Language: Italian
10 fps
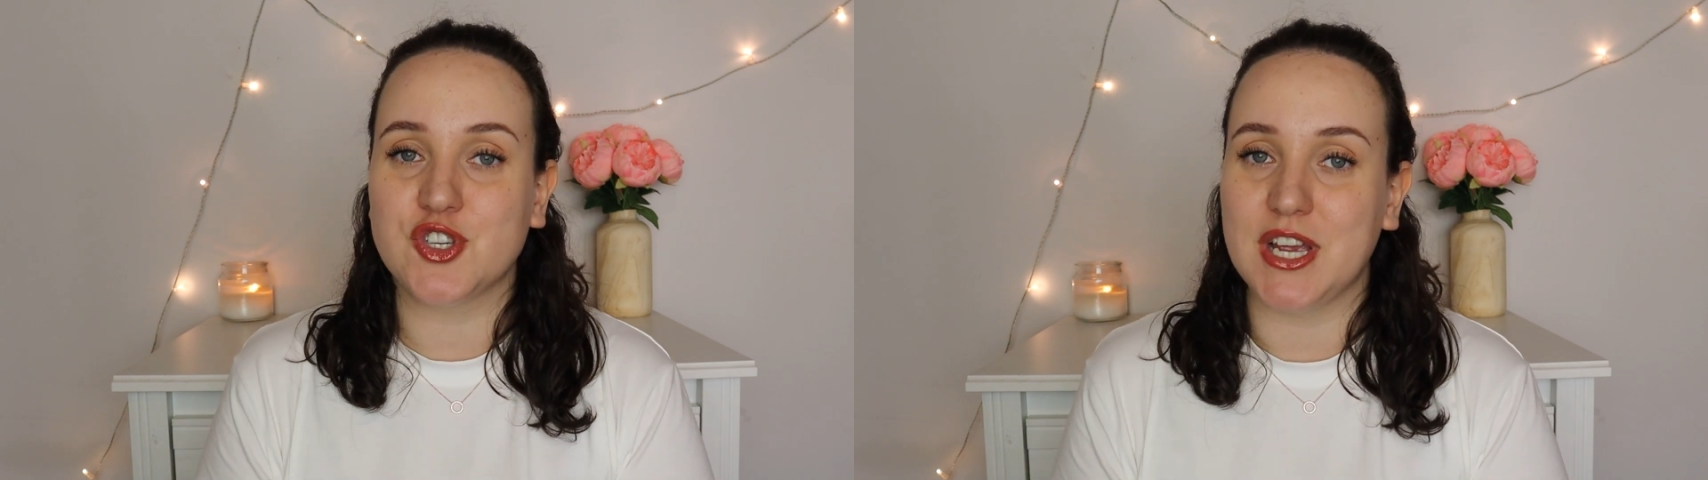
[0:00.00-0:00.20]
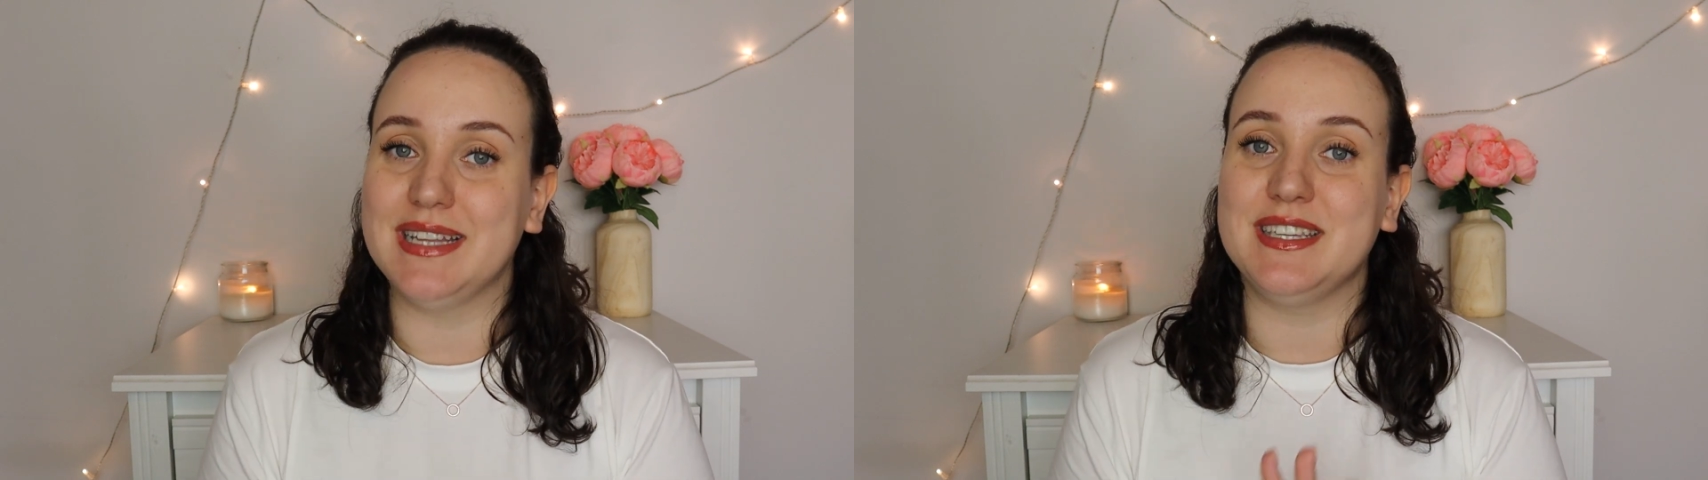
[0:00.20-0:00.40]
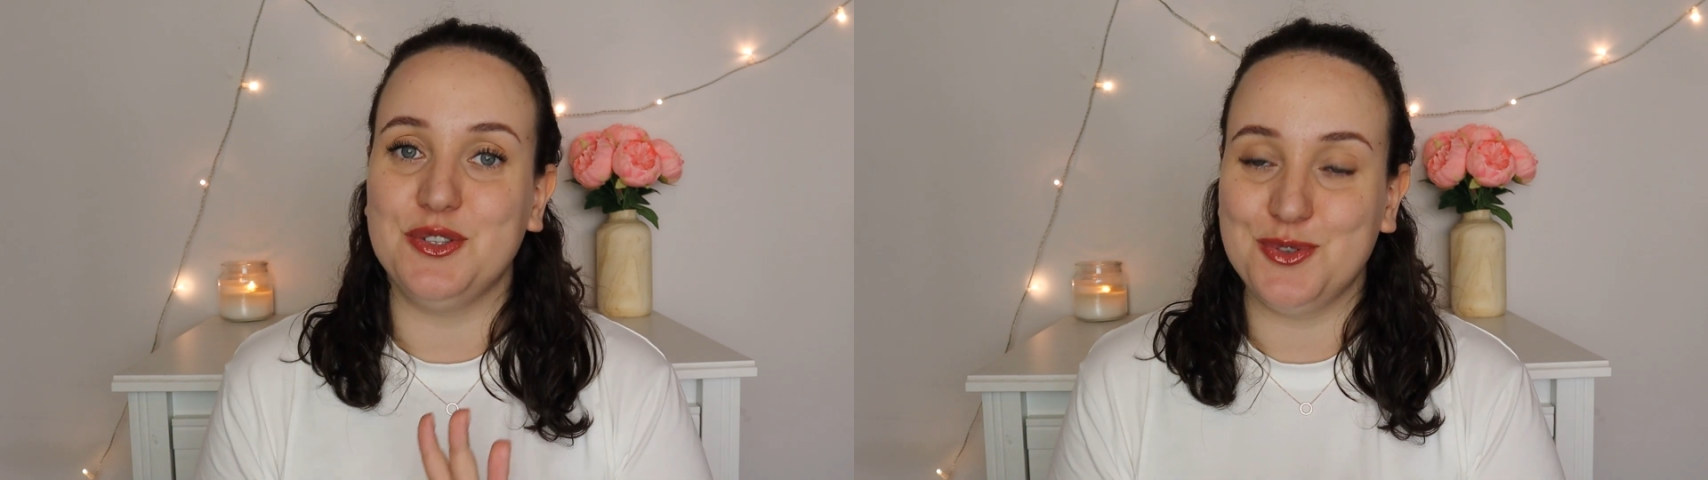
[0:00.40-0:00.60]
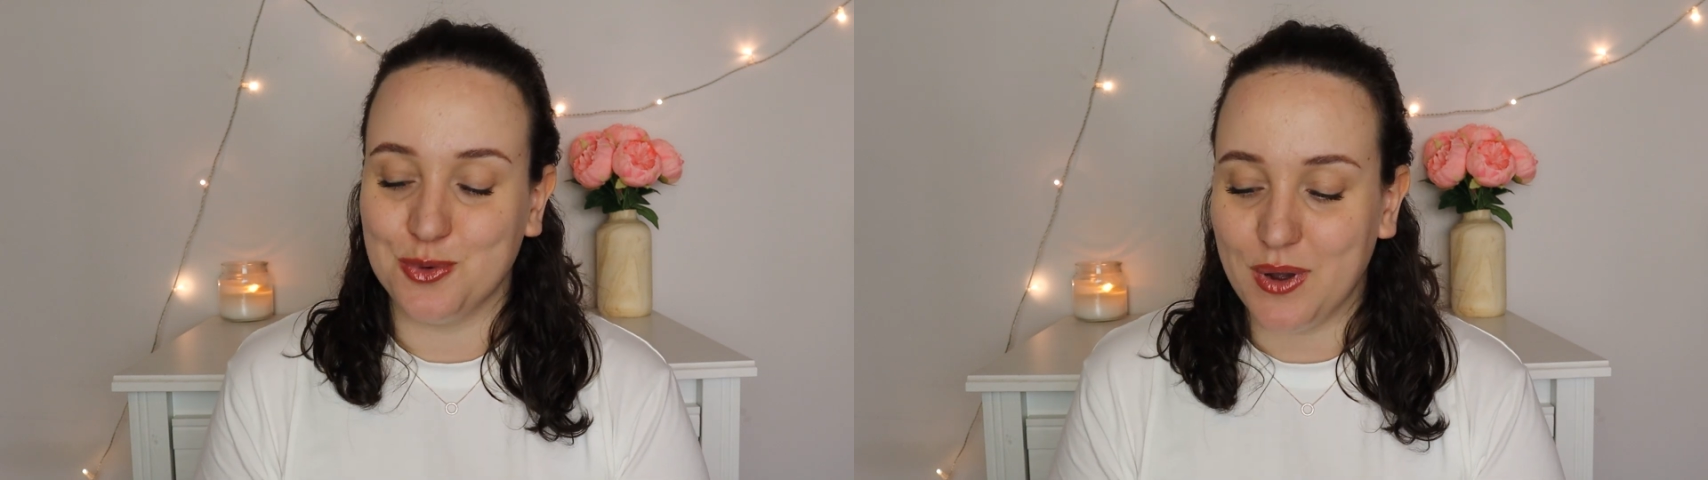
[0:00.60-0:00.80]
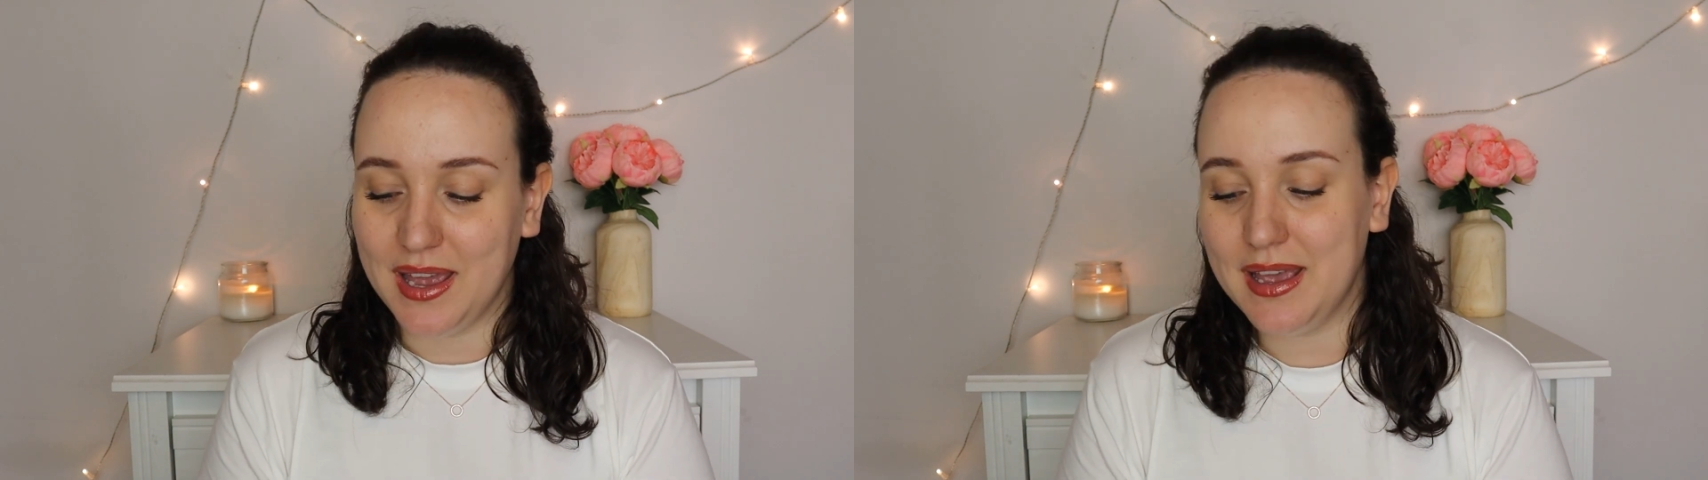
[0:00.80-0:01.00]
scelti
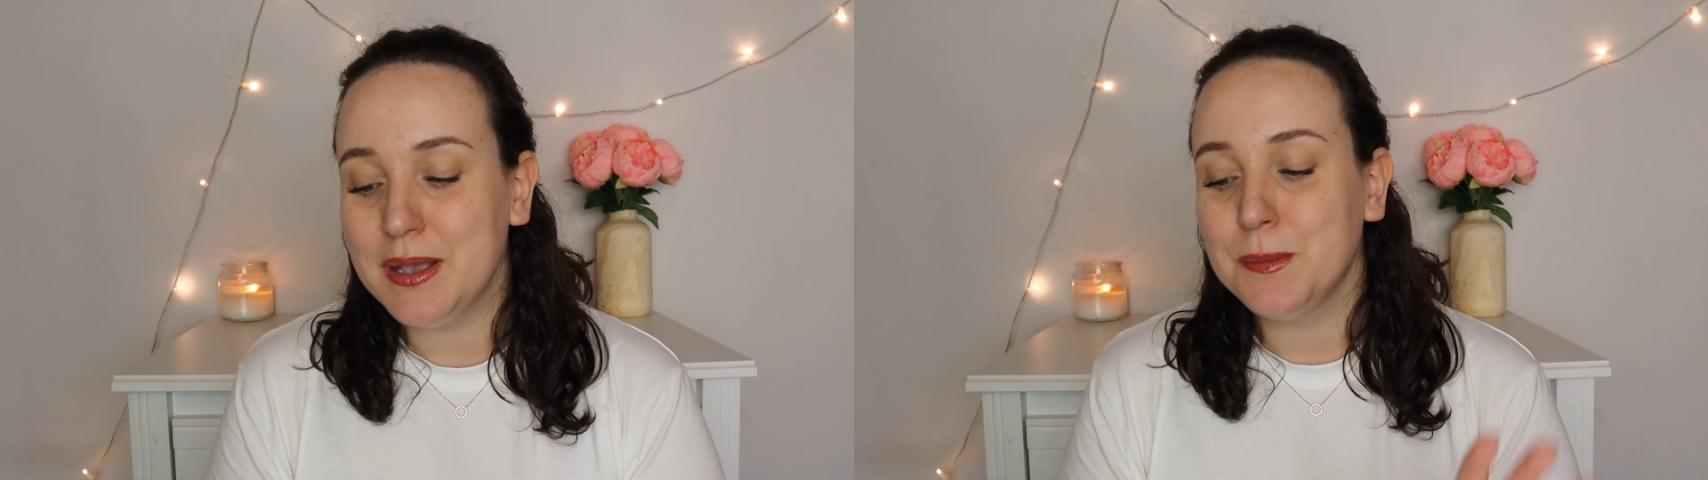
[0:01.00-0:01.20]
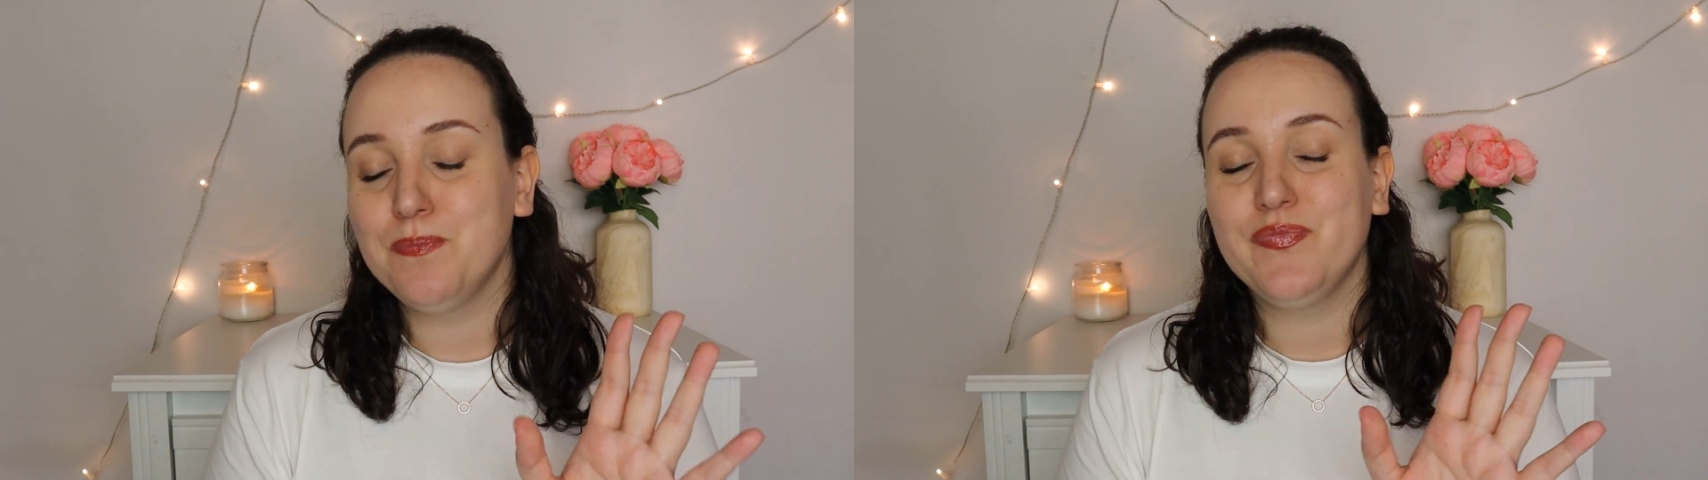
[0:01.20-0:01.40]
due